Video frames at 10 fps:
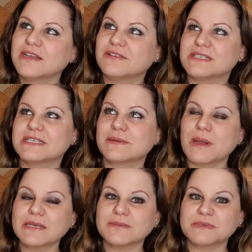was ich
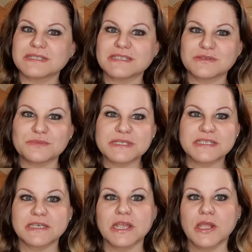gemacht habe, dass sie so ein
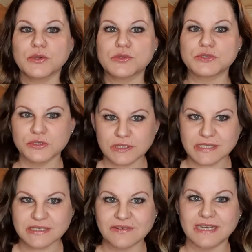bisschen gesünder
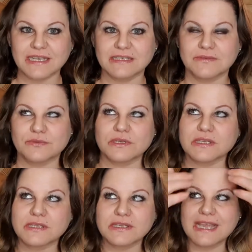weil ich hatte ja
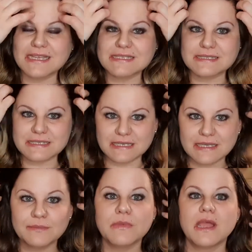wirklich
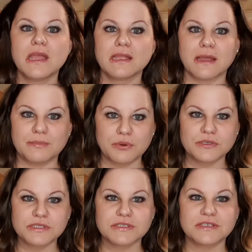extrem
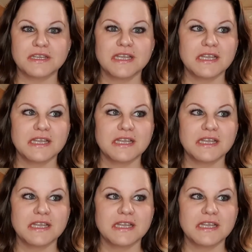kaputte,